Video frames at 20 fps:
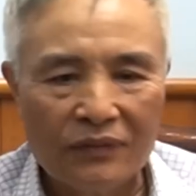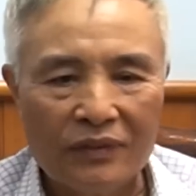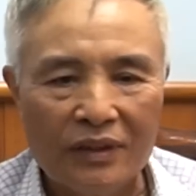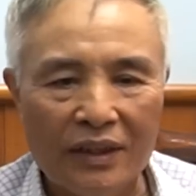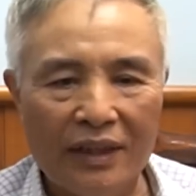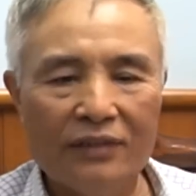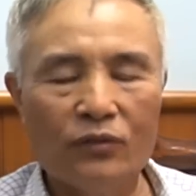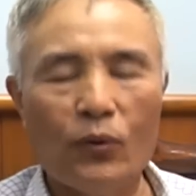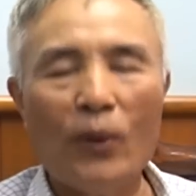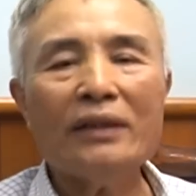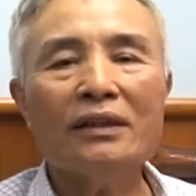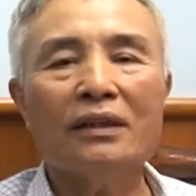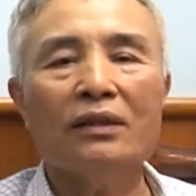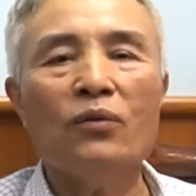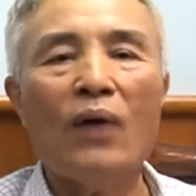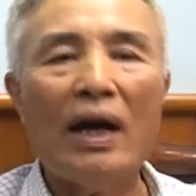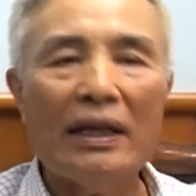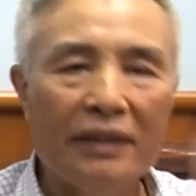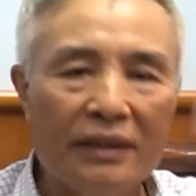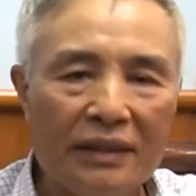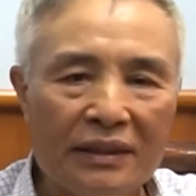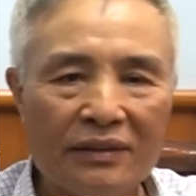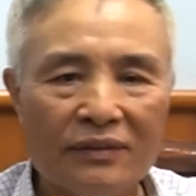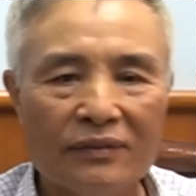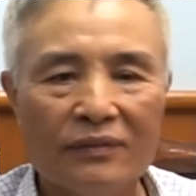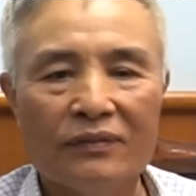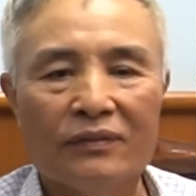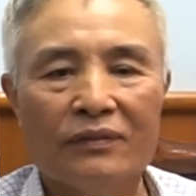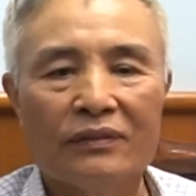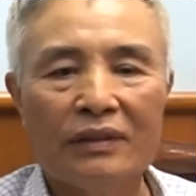đấy, anh quát thì có hoa lên đi.
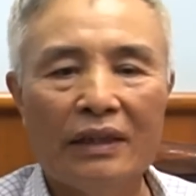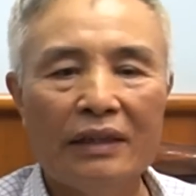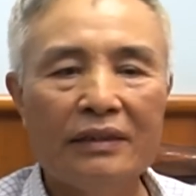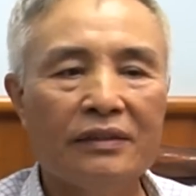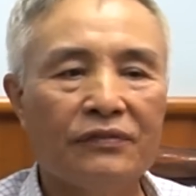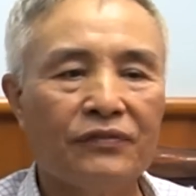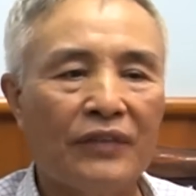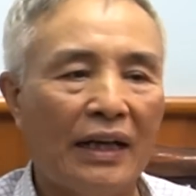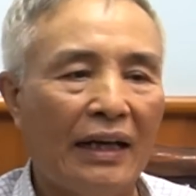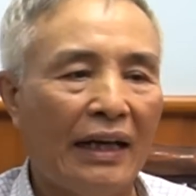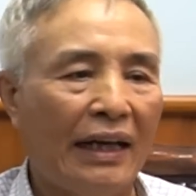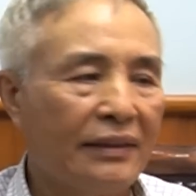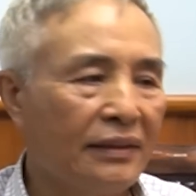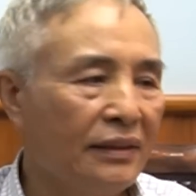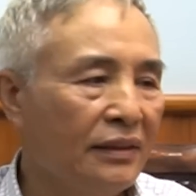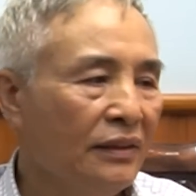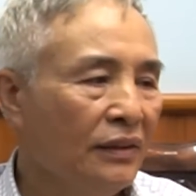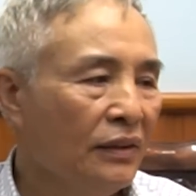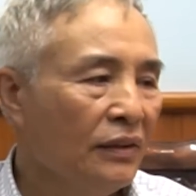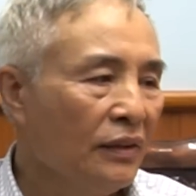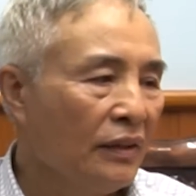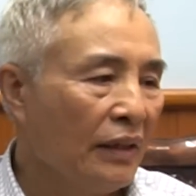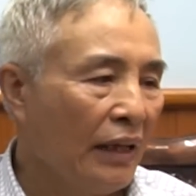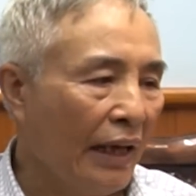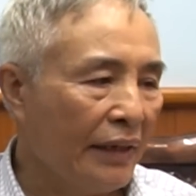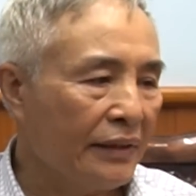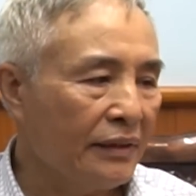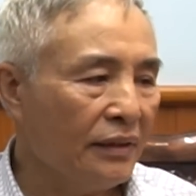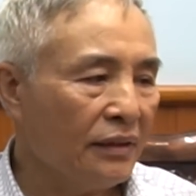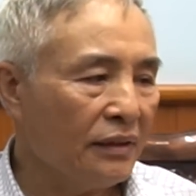Đấy thì và anh ấy,
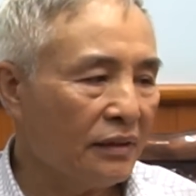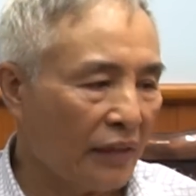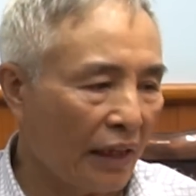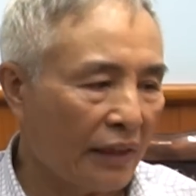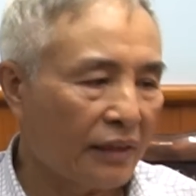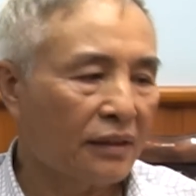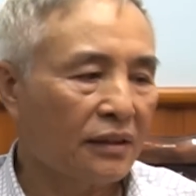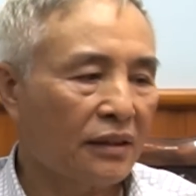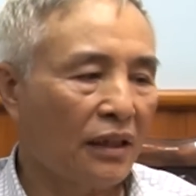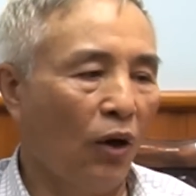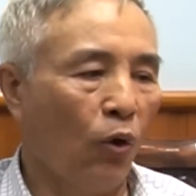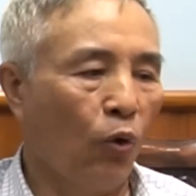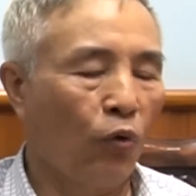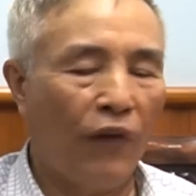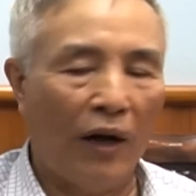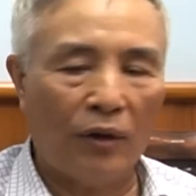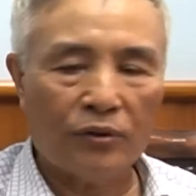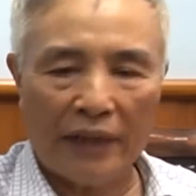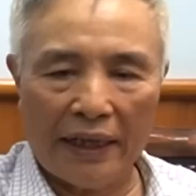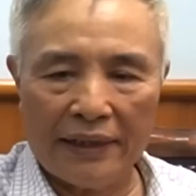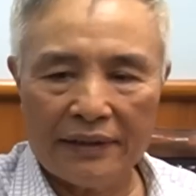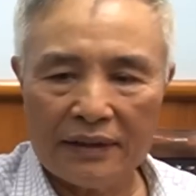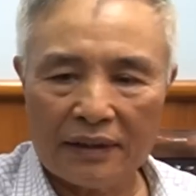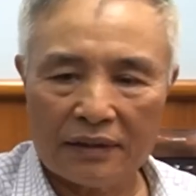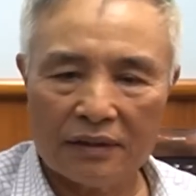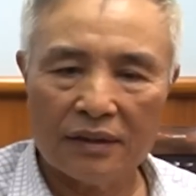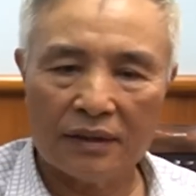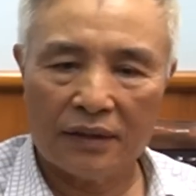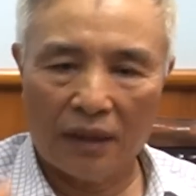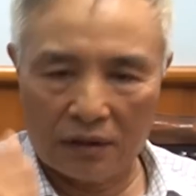anh ấy giật khẩu pháo xanh là
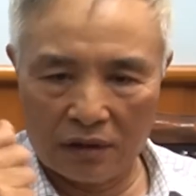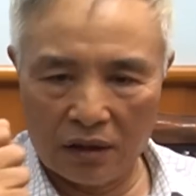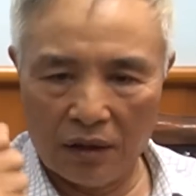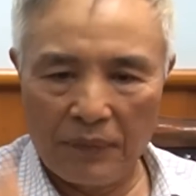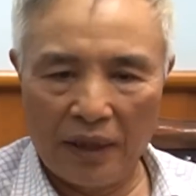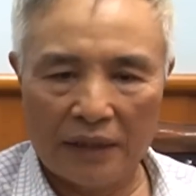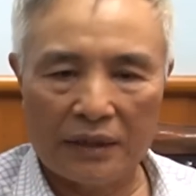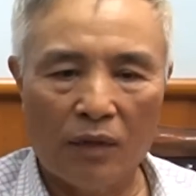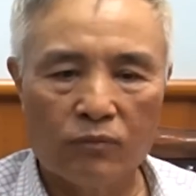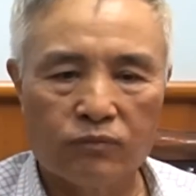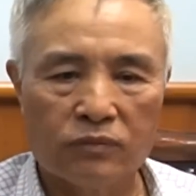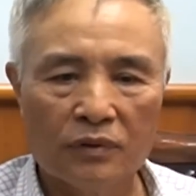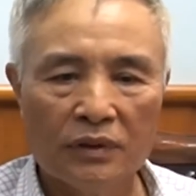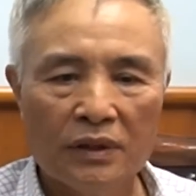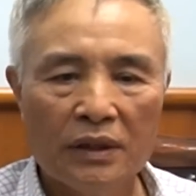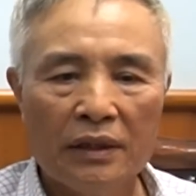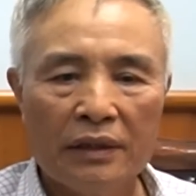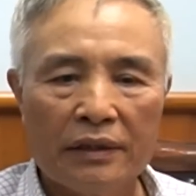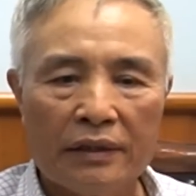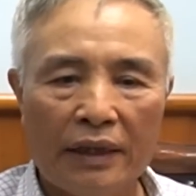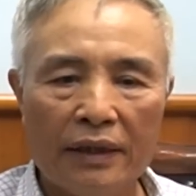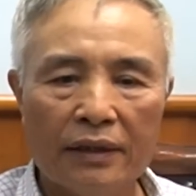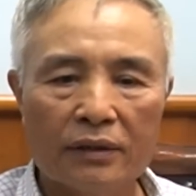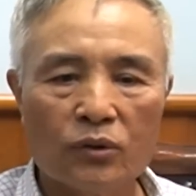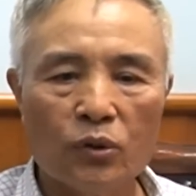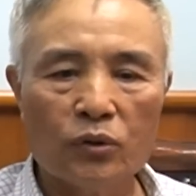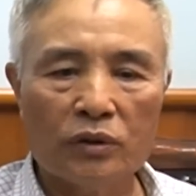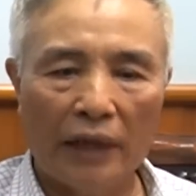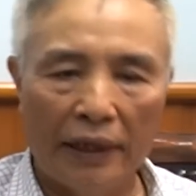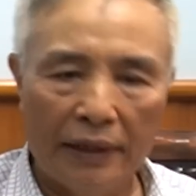tức là thật cửa mở thông. Thế là
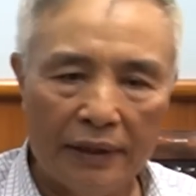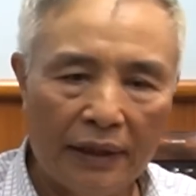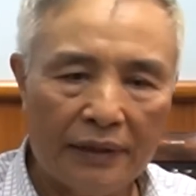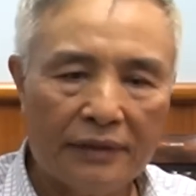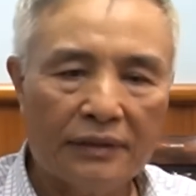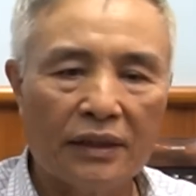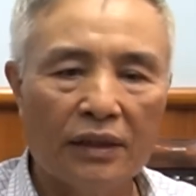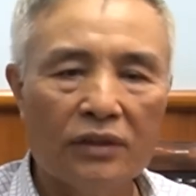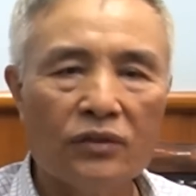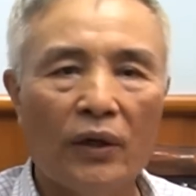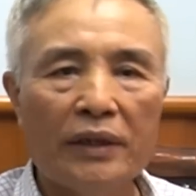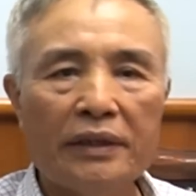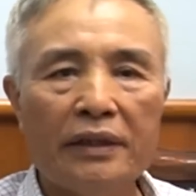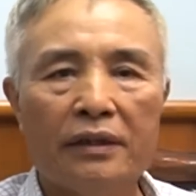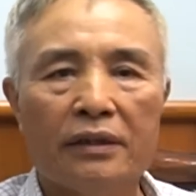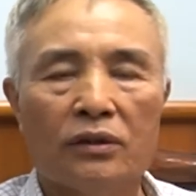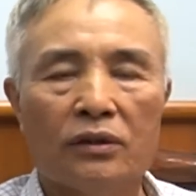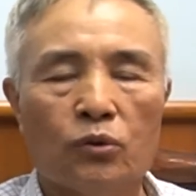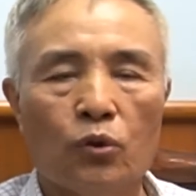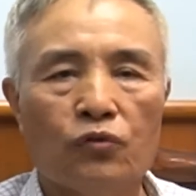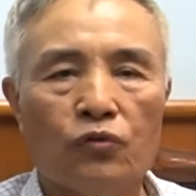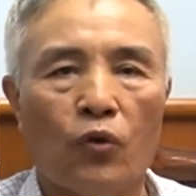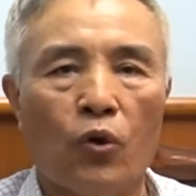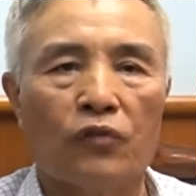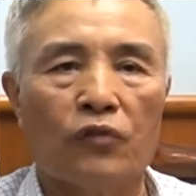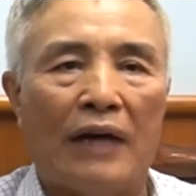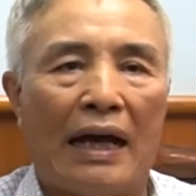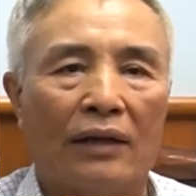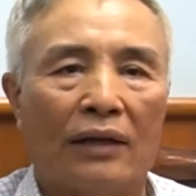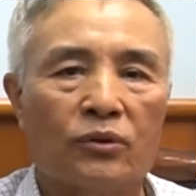tôi thấy anh Giới nói thế thì tôi
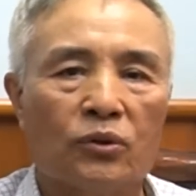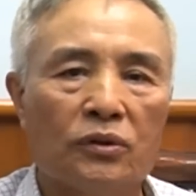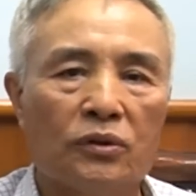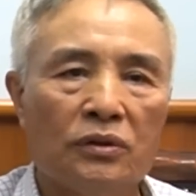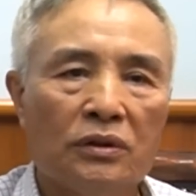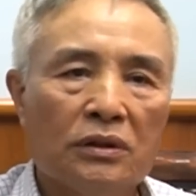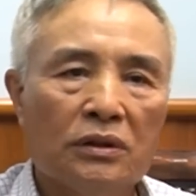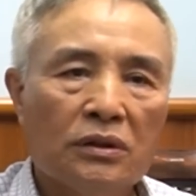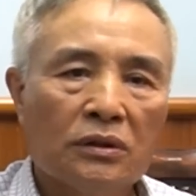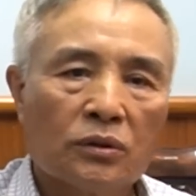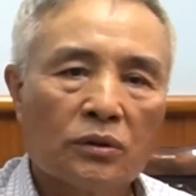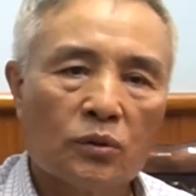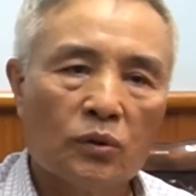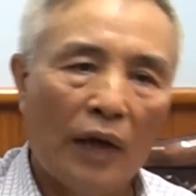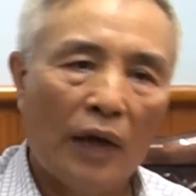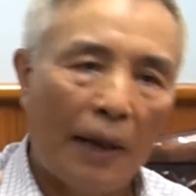vội vàng tôi tôi